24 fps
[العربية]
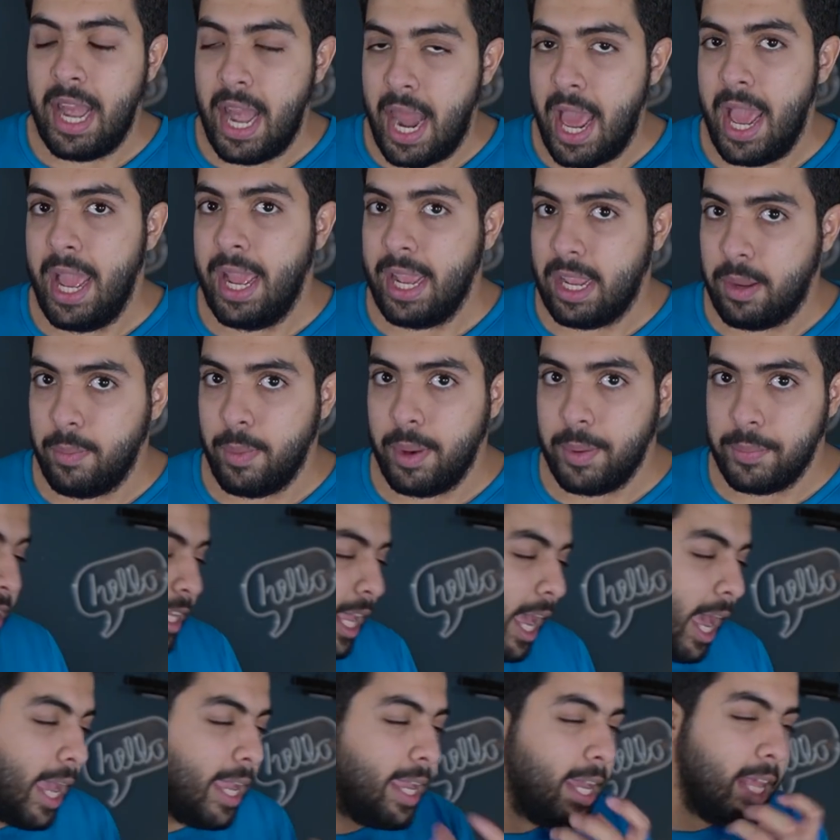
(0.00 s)
لله حكمة
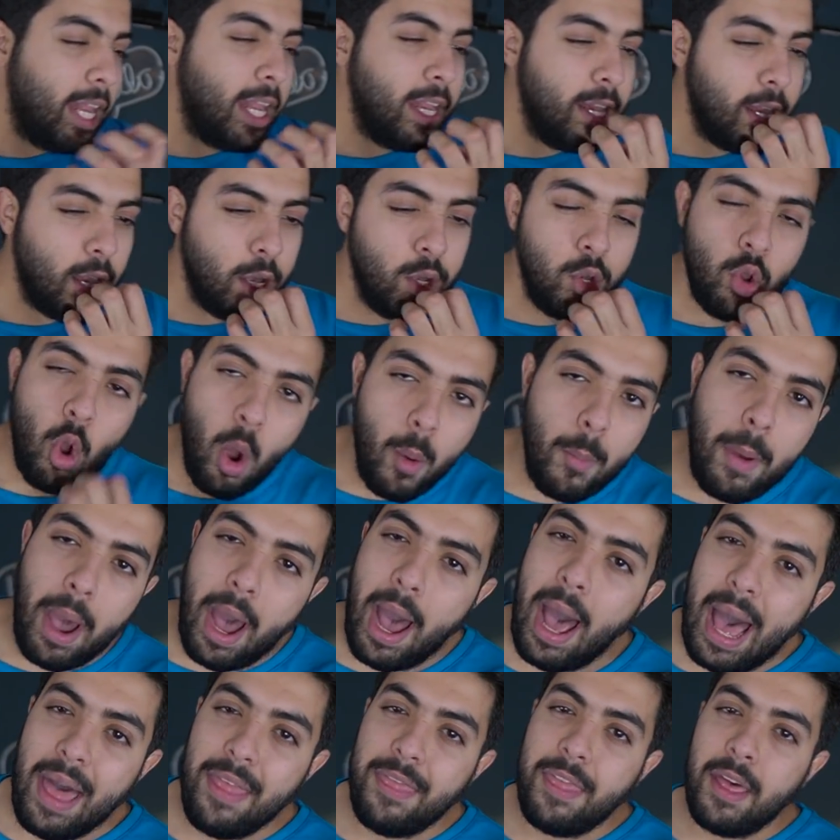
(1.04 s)
فتخيل أن النوم
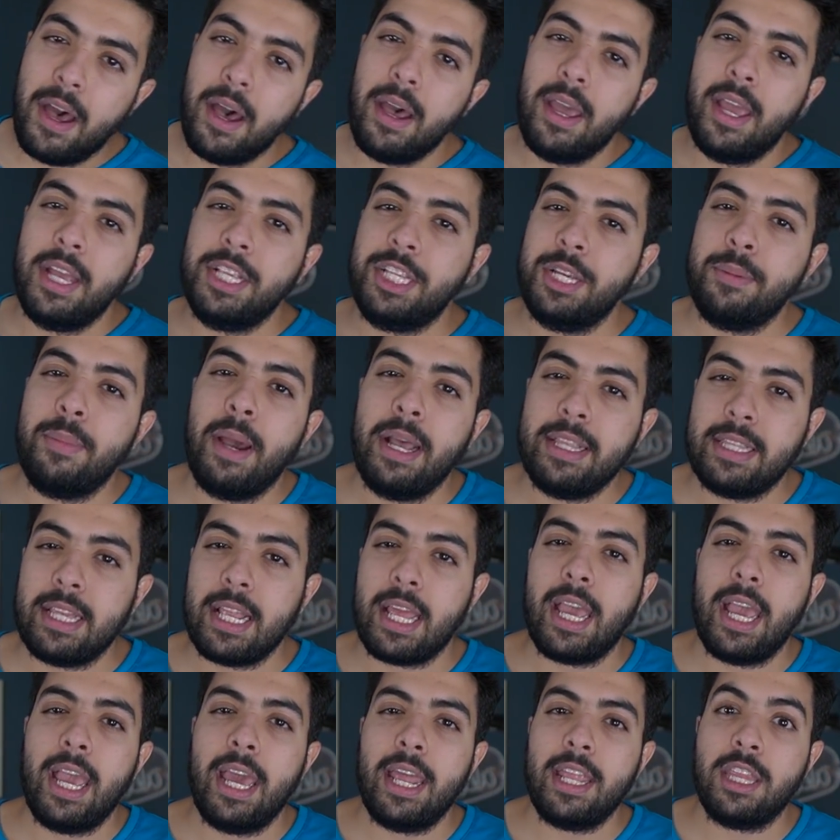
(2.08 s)
هذا يا جماعة
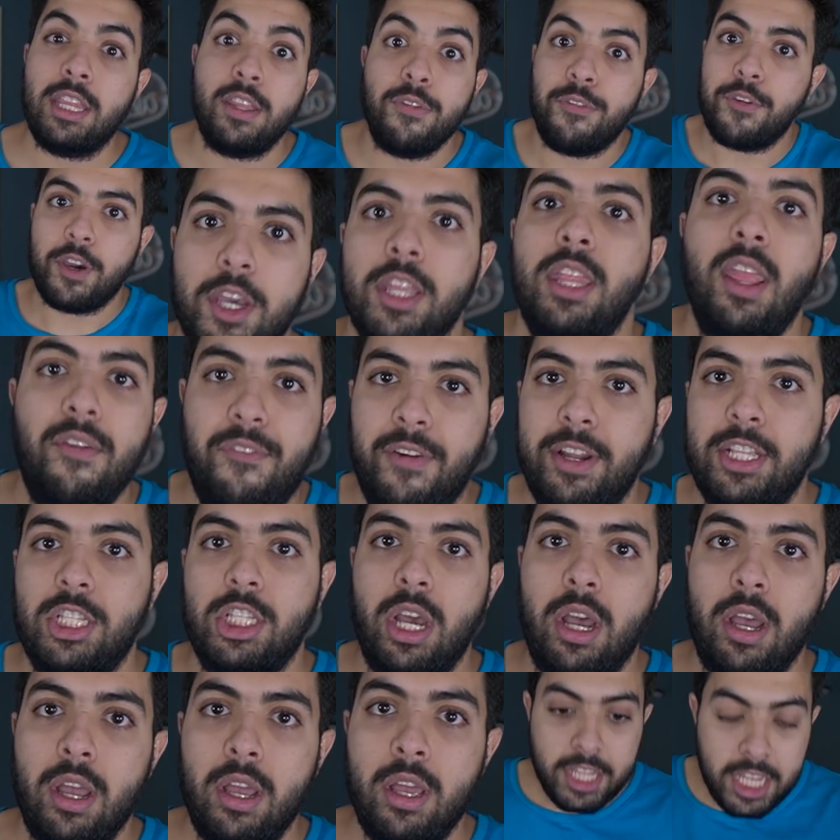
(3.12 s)
الخير تفقده
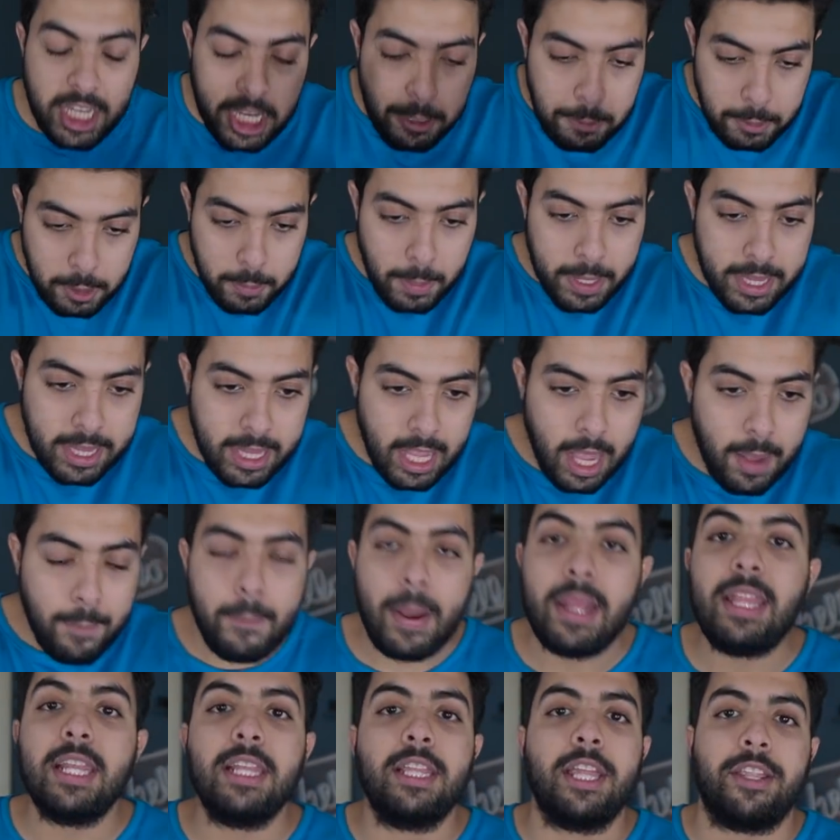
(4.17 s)
فجأة تجي بتبغى
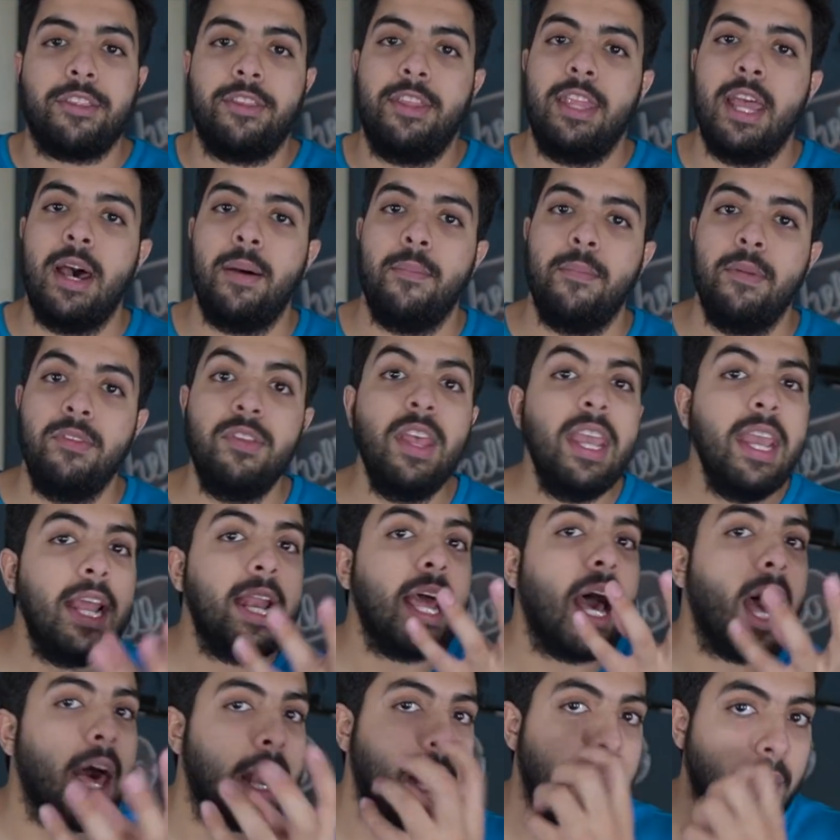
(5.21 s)
تنام ما تقدر تنام زي
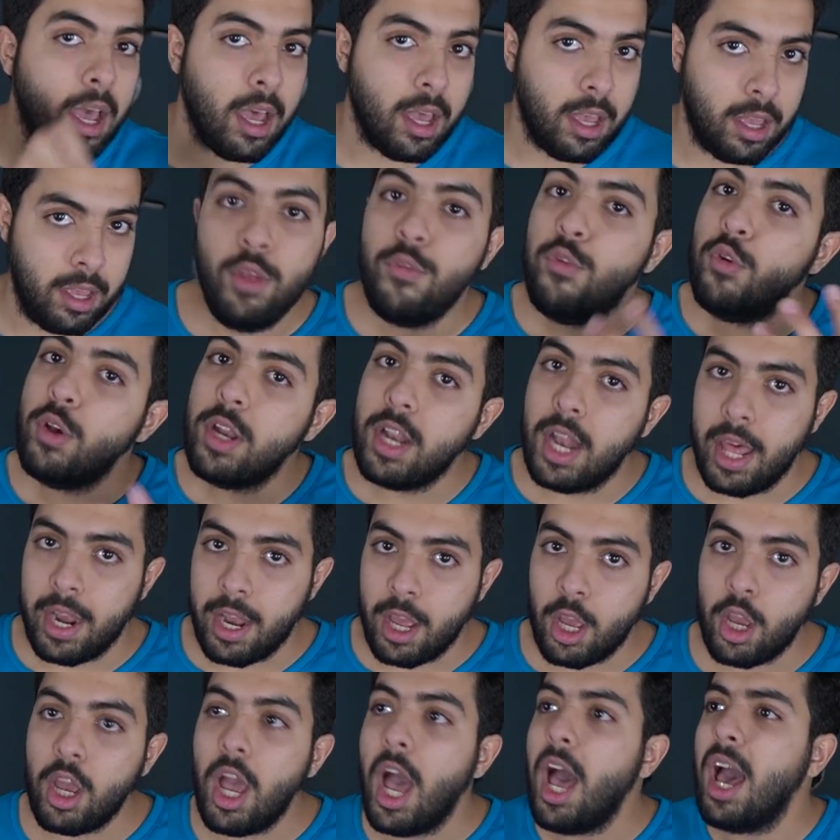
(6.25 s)
الأرق تعرفون
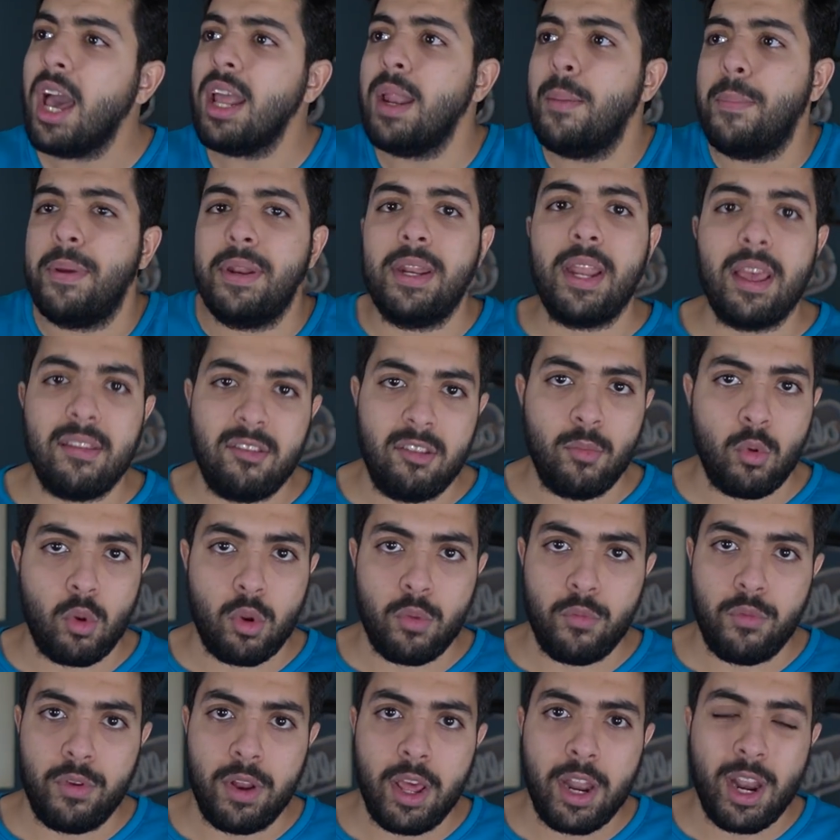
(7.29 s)
الأرق أغلب الناس
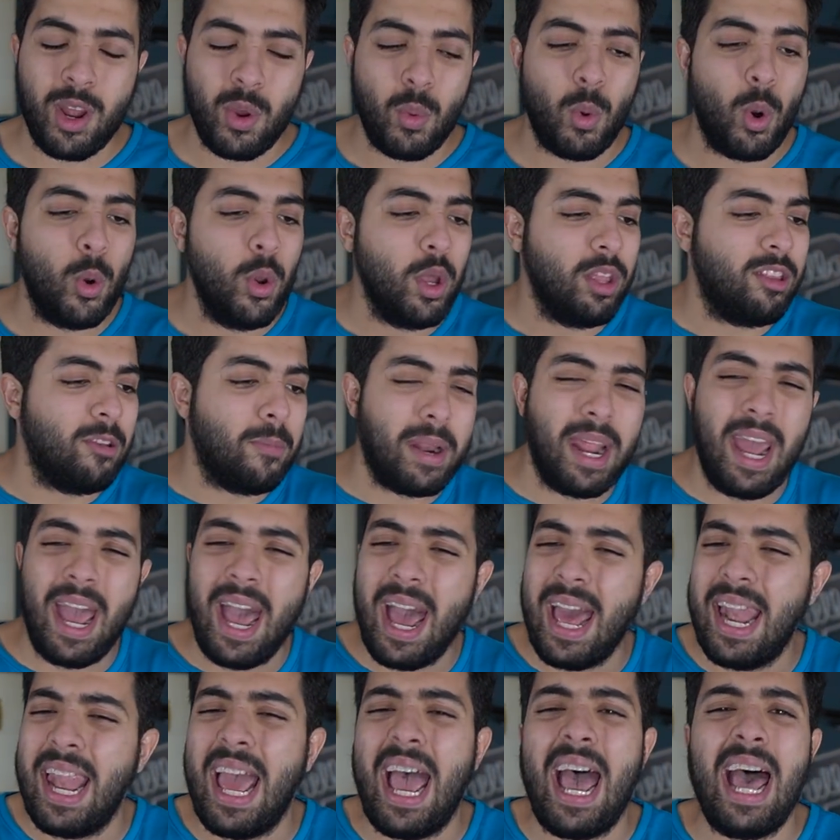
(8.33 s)
يمرون في الأرق وهو يعتبر
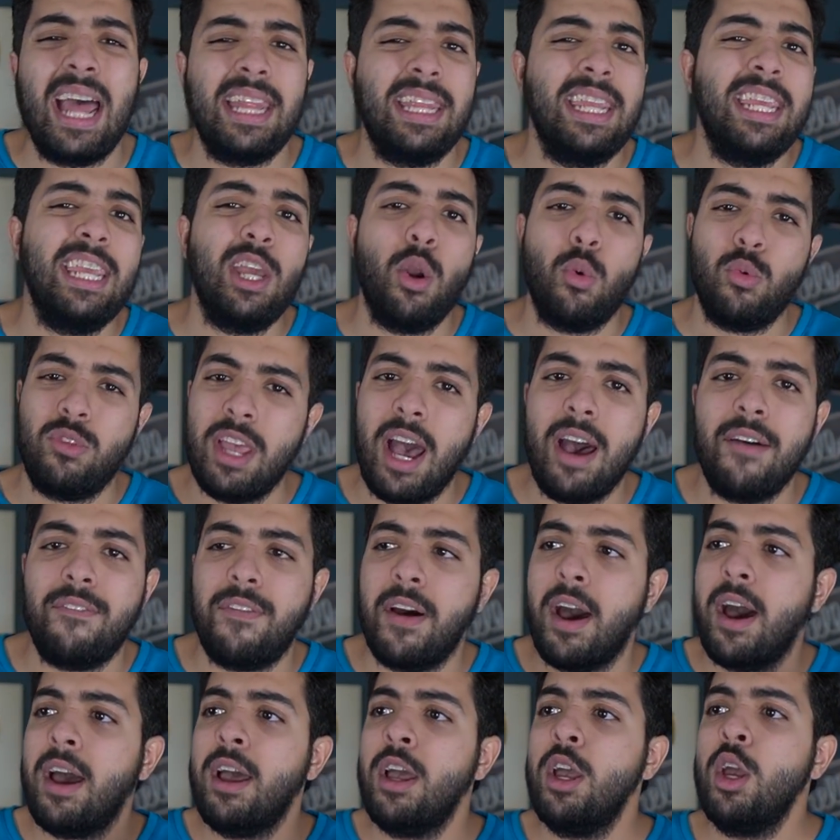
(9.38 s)
حالة عادية
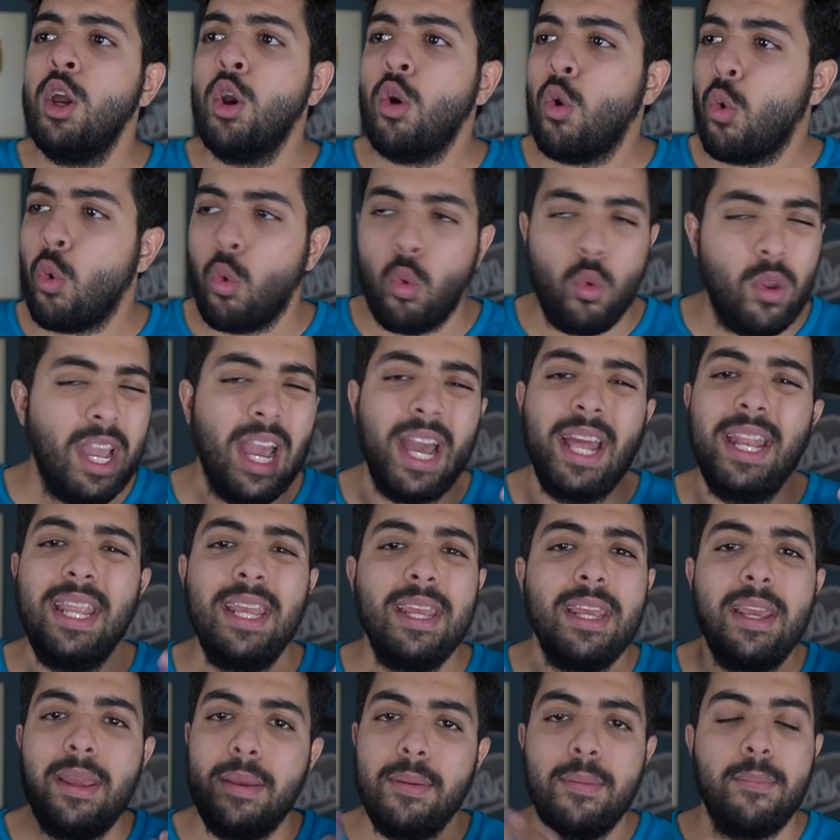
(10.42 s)
وتافهة
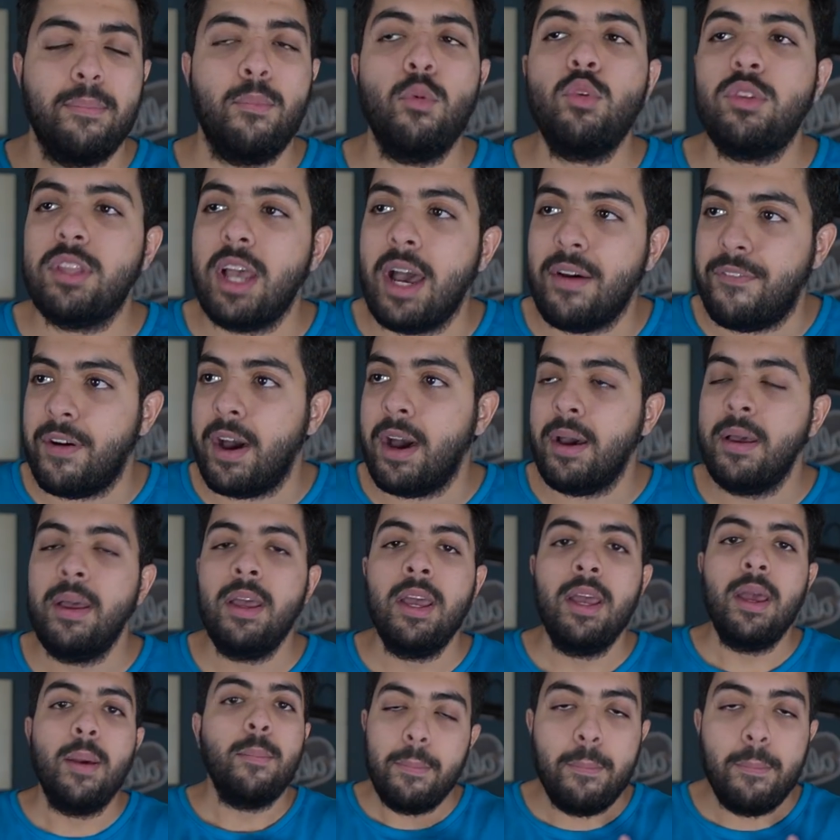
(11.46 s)
ويعني مو تافهه